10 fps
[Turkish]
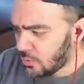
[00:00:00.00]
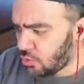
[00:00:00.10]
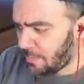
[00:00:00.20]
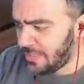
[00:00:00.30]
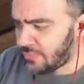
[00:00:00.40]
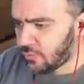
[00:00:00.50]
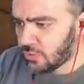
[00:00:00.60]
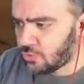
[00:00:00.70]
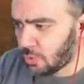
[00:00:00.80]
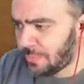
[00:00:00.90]
Çok pis
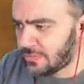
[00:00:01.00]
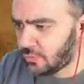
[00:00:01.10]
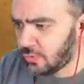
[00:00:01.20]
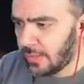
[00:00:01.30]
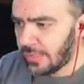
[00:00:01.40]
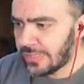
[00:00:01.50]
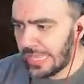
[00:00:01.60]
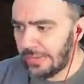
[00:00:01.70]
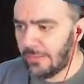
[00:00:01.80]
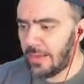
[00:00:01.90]
vurdum çok pis vurdum.
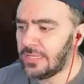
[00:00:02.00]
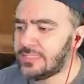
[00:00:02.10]
Gel baba.